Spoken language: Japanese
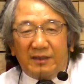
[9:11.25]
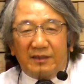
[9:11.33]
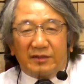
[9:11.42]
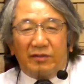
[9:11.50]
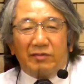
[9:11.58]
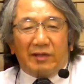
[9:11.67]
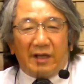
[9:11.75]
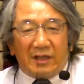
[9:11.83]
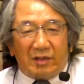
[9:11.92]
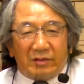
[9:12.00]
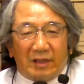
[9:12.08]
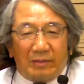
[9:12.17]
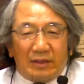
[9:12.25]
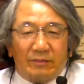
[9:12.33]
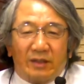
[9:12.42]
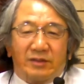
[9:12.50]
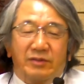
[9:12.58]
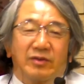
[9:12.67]
その彼らのために
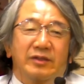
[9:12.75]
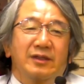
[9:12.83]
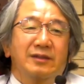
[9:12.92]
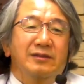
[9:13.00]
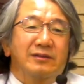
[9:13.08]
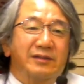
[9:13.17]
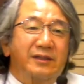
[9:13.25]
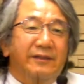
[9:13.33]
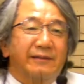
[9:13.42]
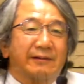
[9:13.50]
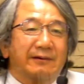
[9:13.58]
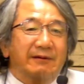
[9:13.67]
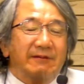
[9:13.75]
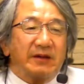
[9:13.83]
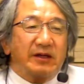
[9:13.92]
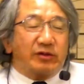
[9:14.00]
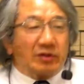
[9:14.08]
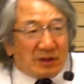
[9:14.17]
まず祈られたんですよね
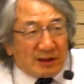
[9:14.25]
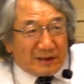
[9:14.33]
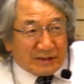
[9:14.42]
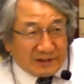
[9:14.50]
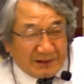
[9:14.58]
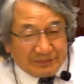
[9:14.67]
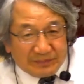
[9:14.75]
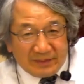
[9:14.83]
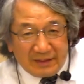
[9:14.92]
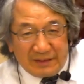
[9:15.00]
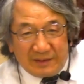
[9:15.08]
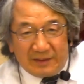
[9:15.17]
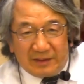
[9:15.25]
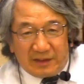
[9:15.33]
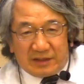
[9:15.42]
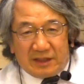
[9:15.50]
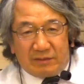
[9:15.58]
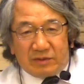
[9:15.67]
そしたらですね
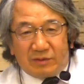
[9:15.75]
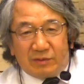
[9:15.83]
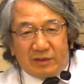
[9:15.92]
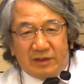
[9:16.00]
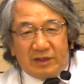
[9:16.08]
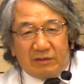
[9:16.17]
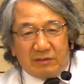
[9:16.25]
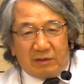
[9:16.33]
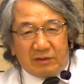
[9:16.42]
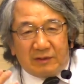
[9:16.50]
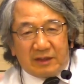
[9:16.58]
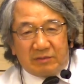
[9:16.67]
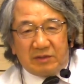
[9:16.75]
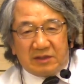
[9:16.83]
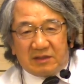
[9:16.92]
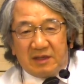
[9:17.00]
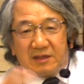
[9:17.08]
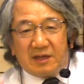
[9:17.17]
しかもその時にいろんなこと言われても一
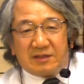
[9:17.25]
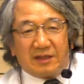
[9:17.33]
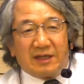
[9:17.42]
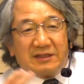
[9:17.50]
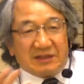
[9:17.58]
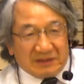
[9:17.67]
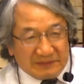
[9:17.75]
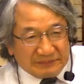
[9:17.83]
切言い返してないんです